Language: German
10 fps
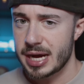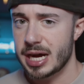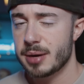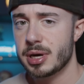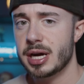
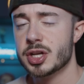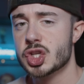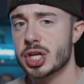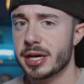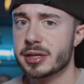Aber
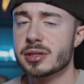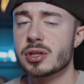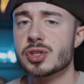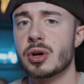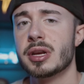anscheinend
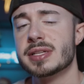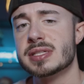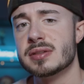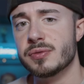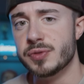soll
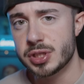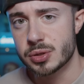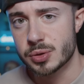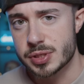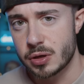es
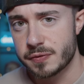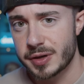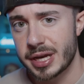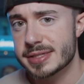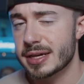Videos auf
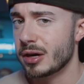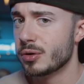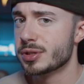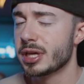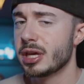Claires
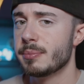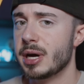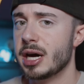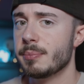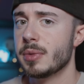Account
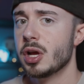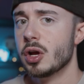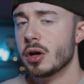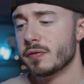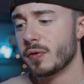gegeben haben,
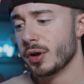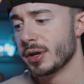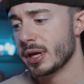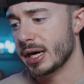von